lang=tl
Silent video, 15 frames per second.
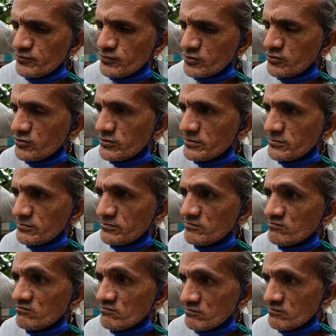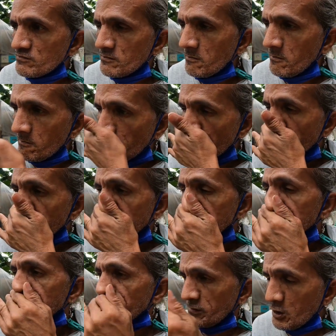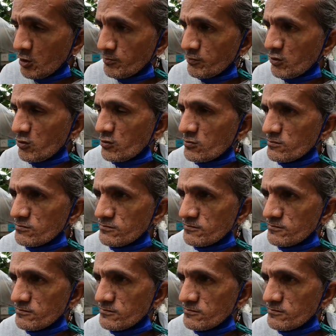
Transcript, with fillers: Mm-hmm. Mga anim na taon ka nun? Opo.